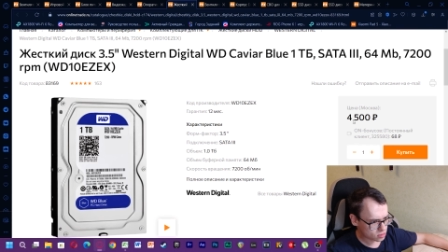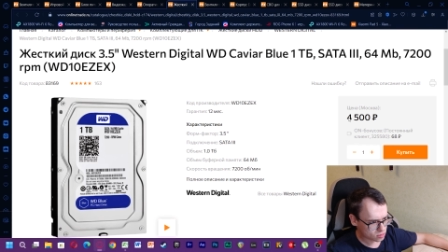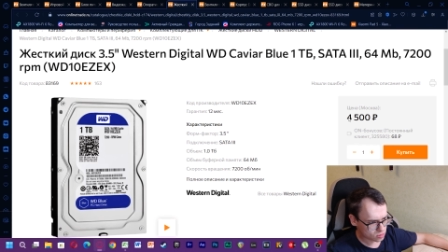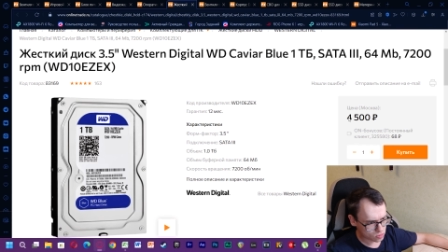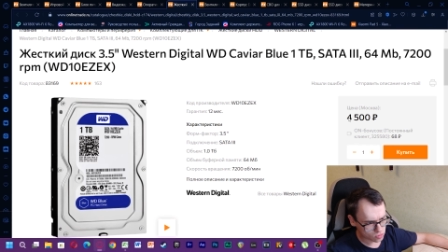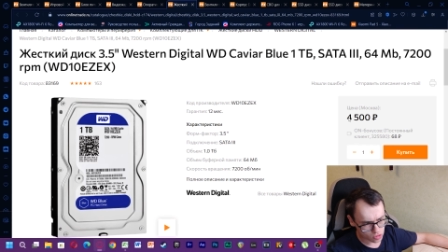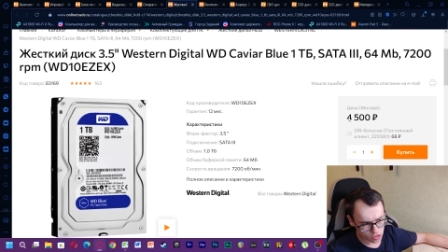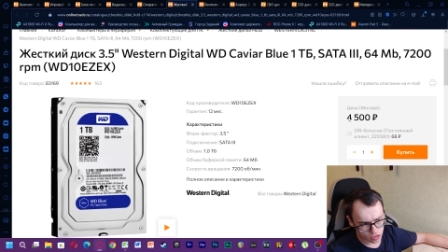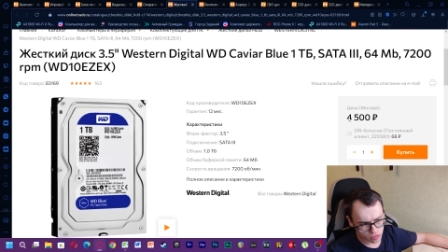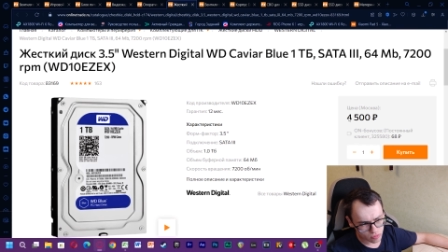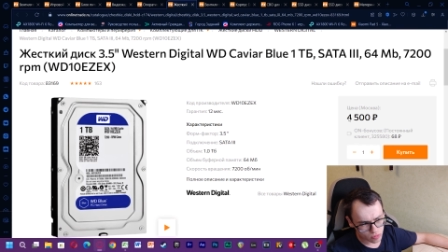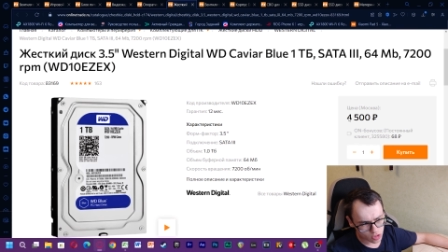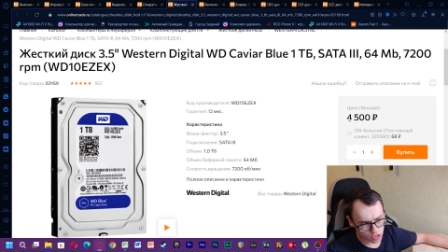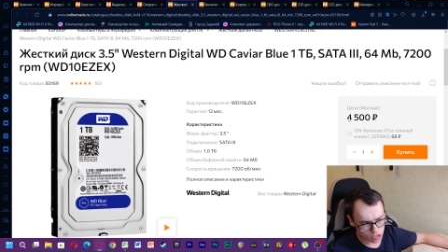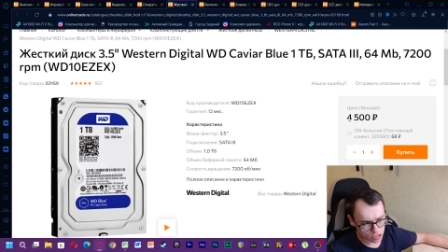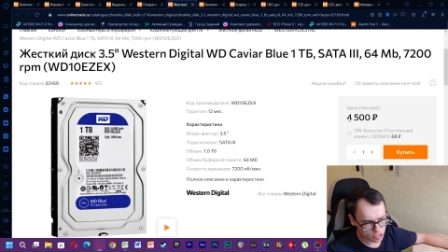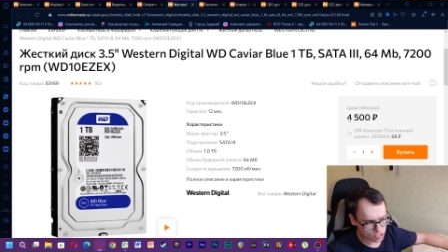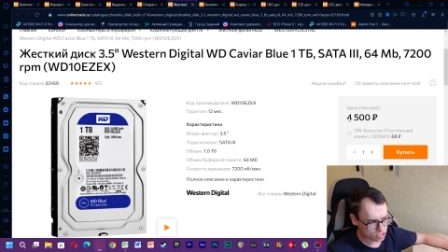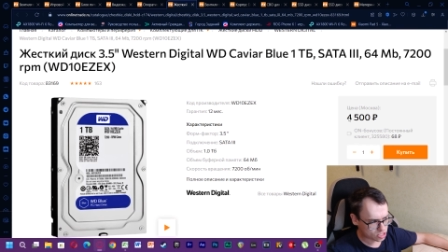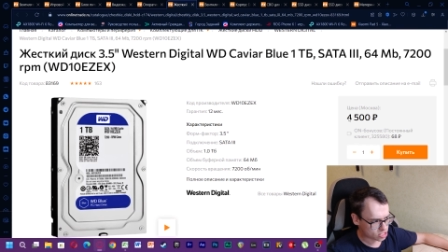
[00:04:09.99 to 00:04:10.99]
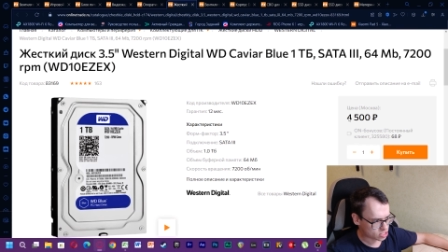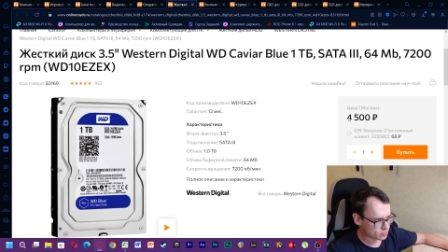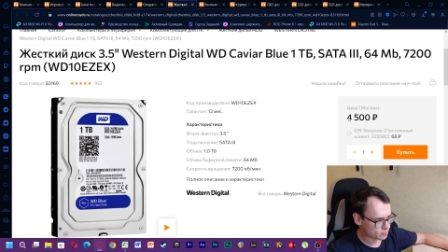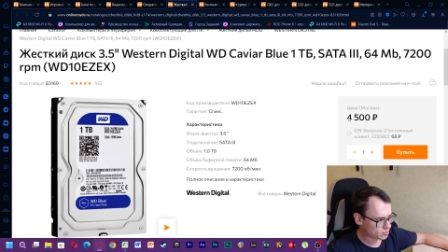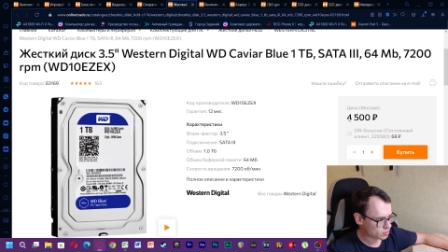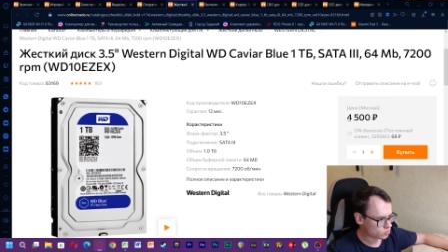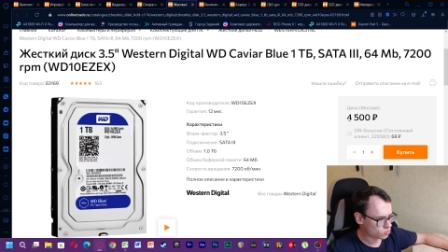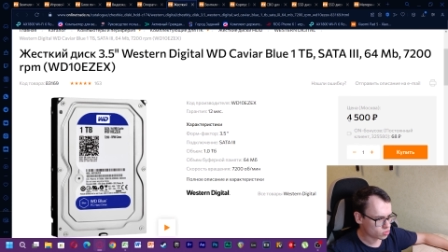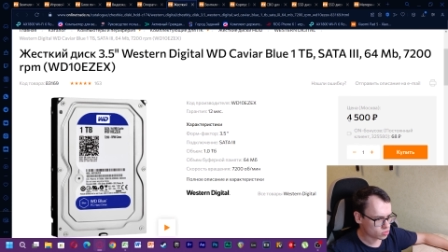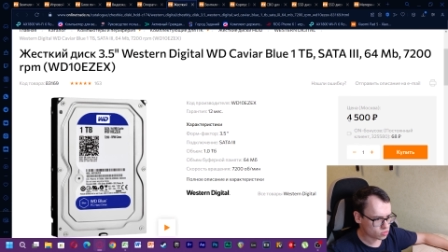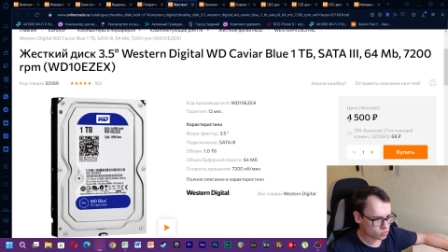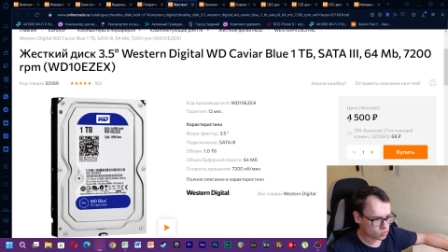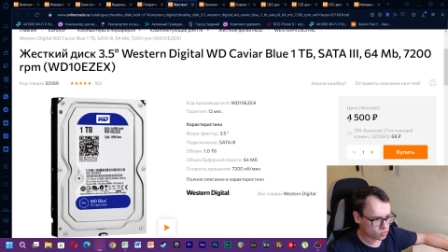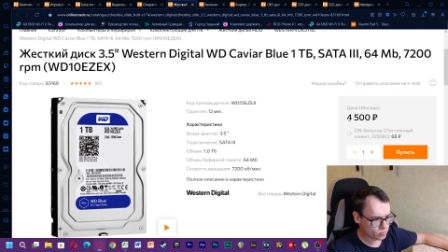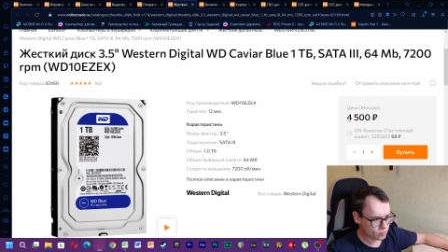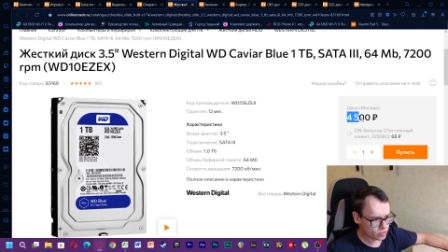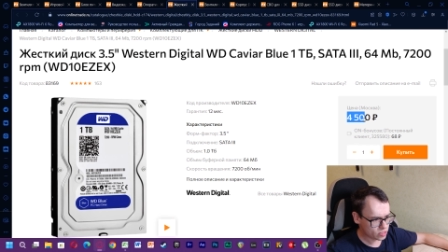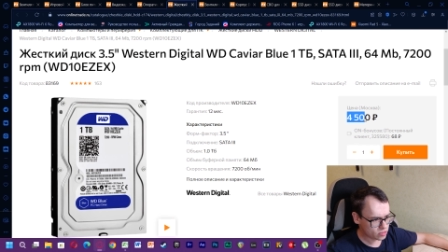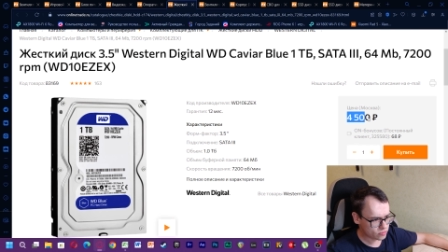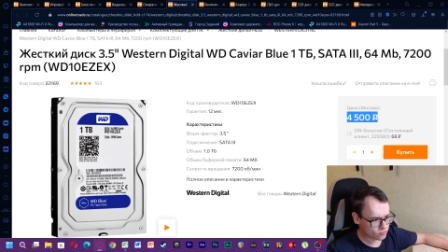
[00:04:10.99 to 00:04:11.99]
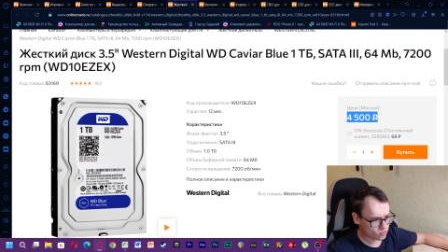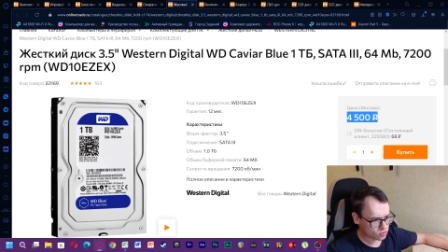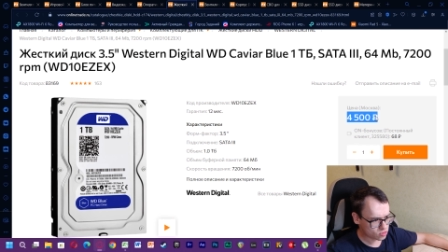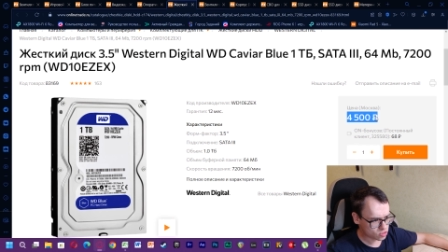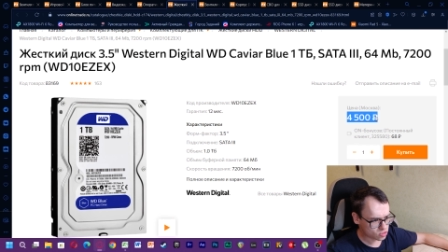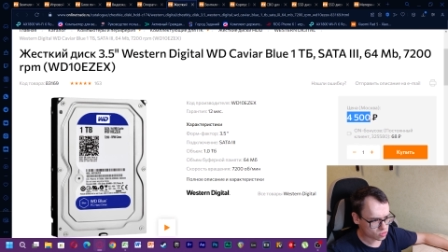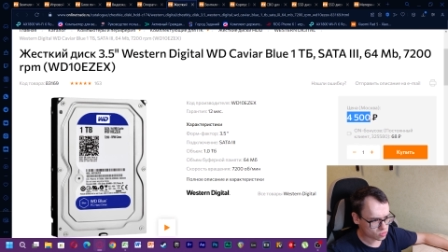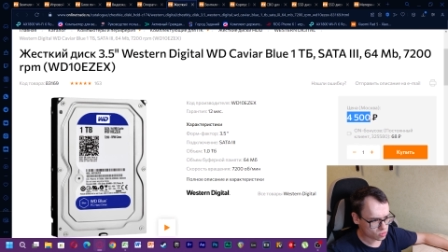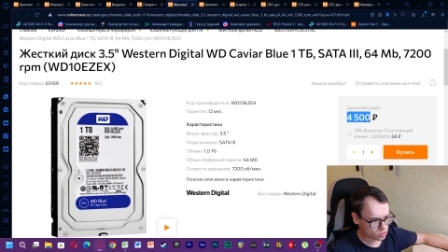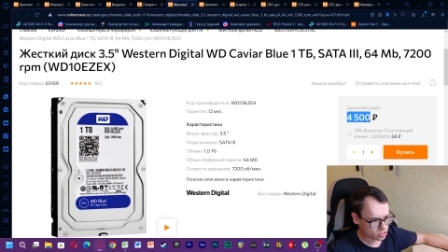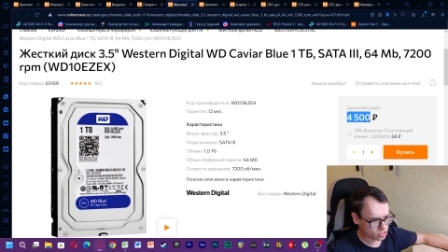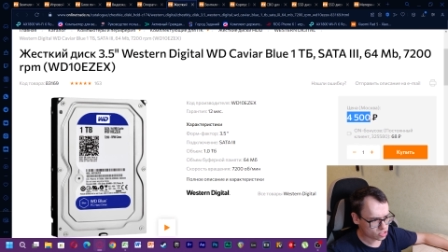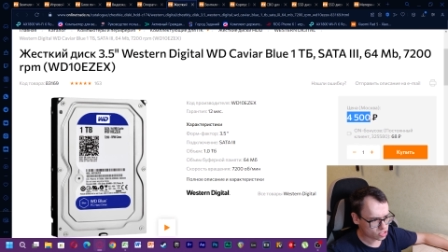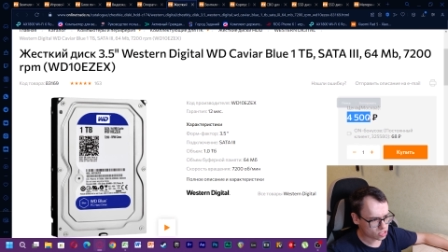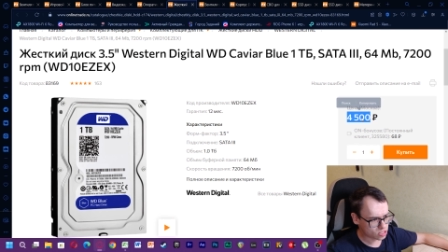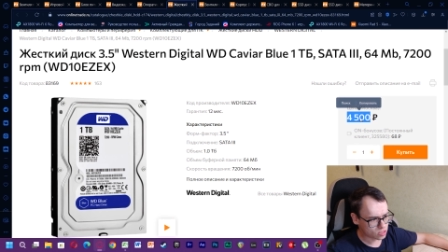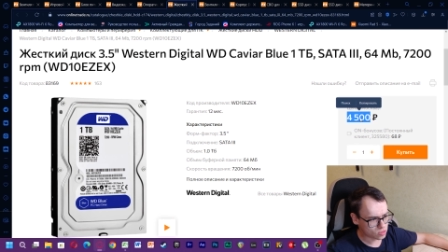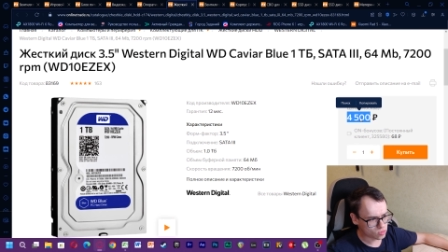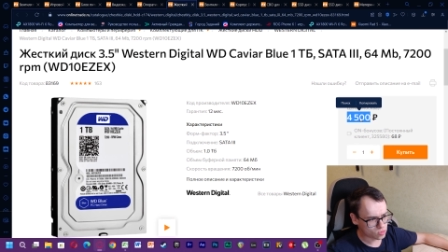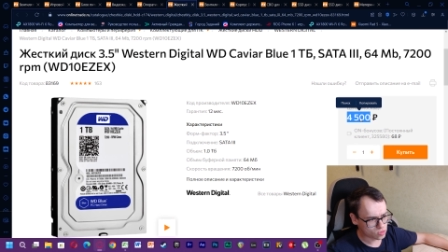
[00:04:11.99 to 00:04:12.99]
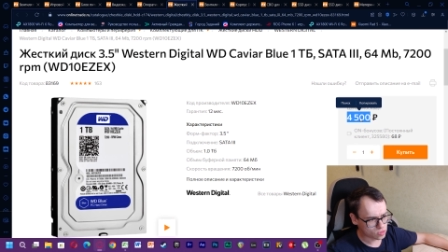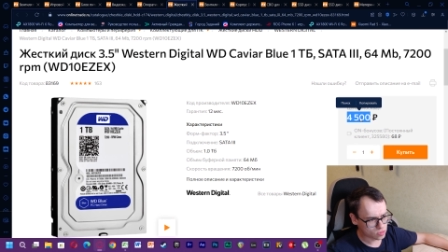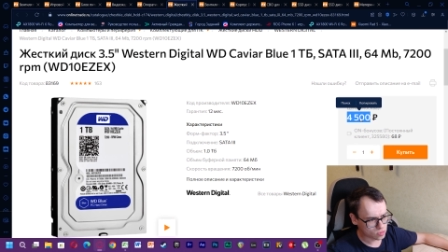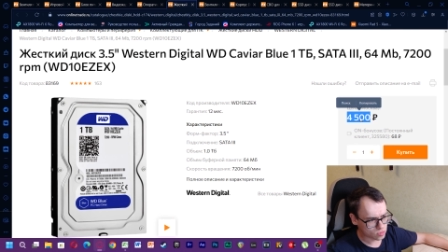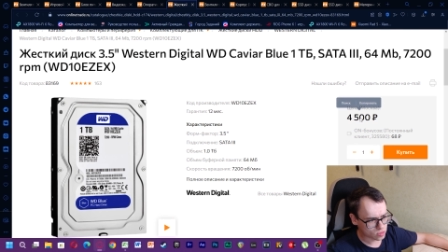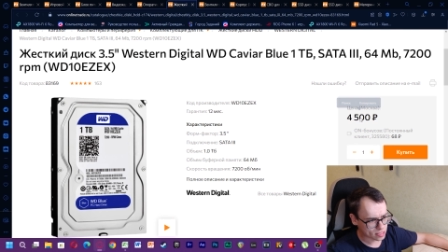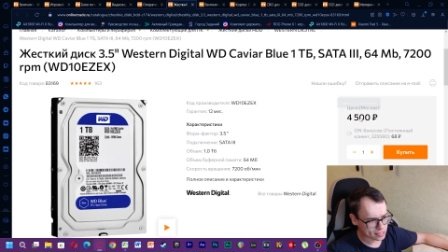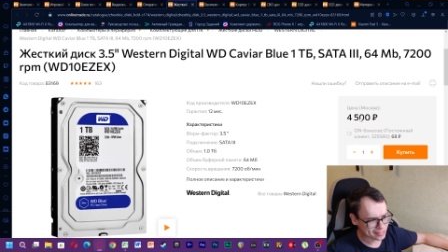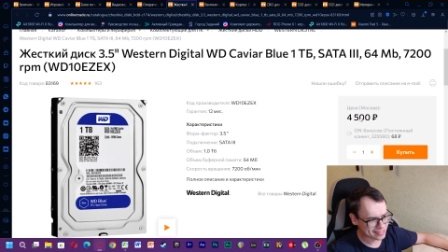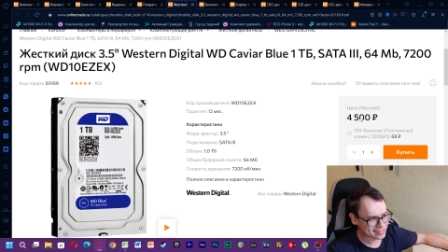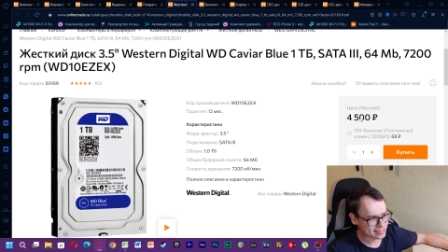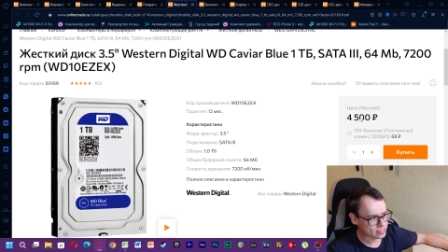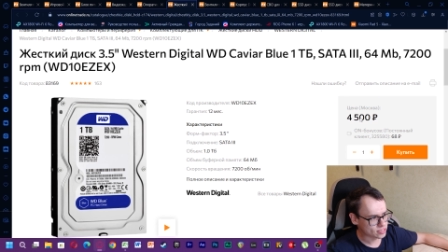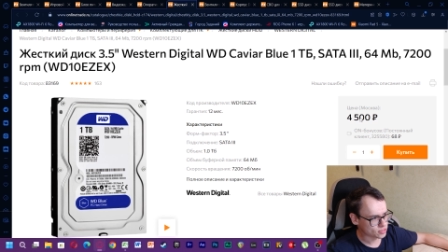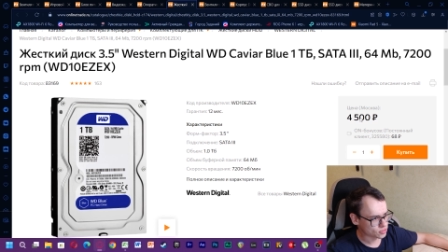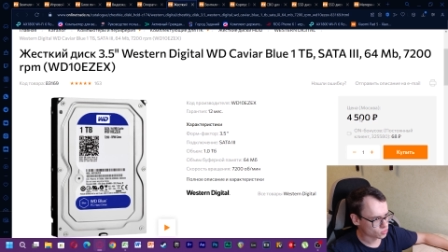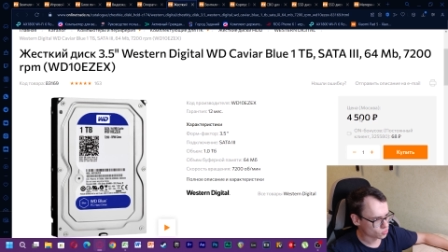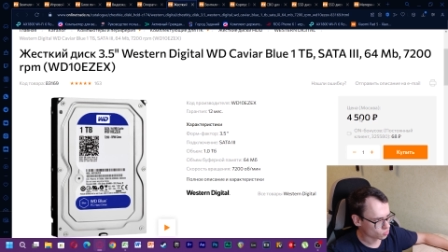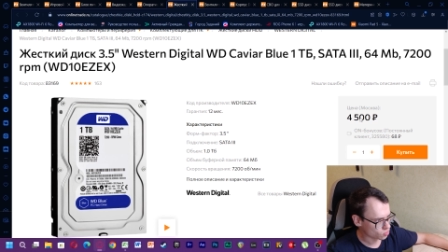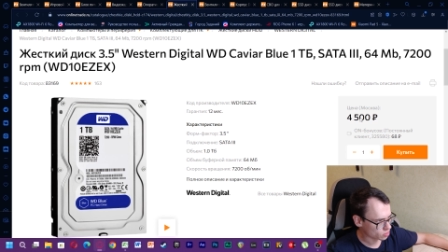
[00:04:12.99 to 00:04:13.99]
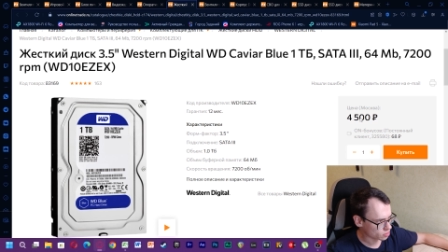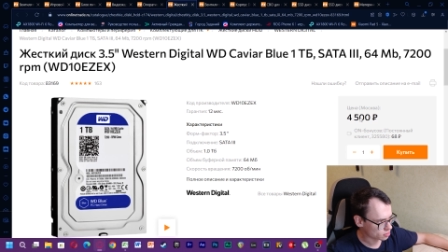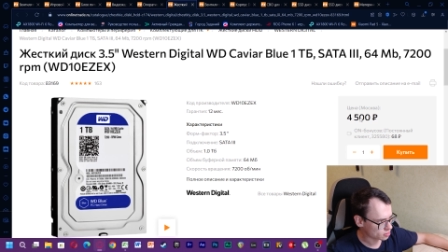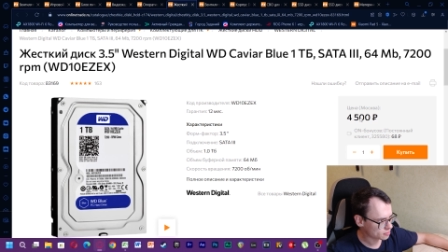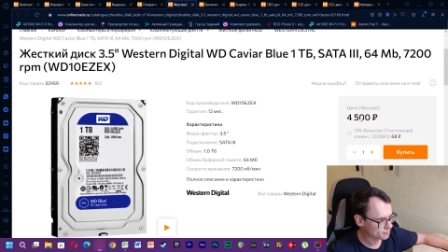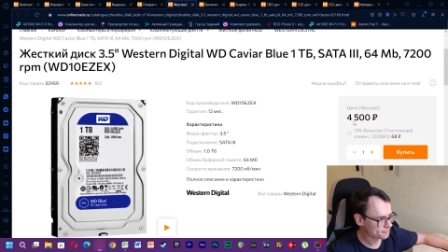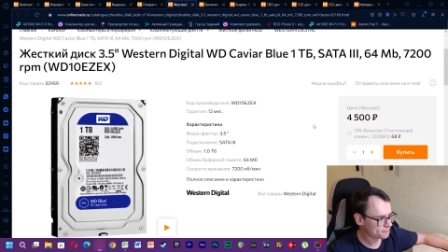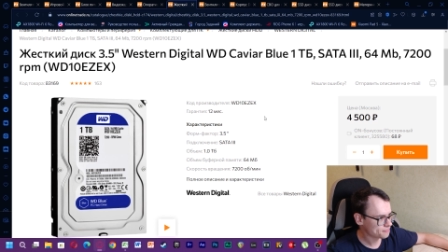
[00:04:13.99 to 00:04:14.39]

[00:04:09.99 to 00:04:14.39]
тоже можно сейчас спокойно купить, вот столечко он у нас стоит.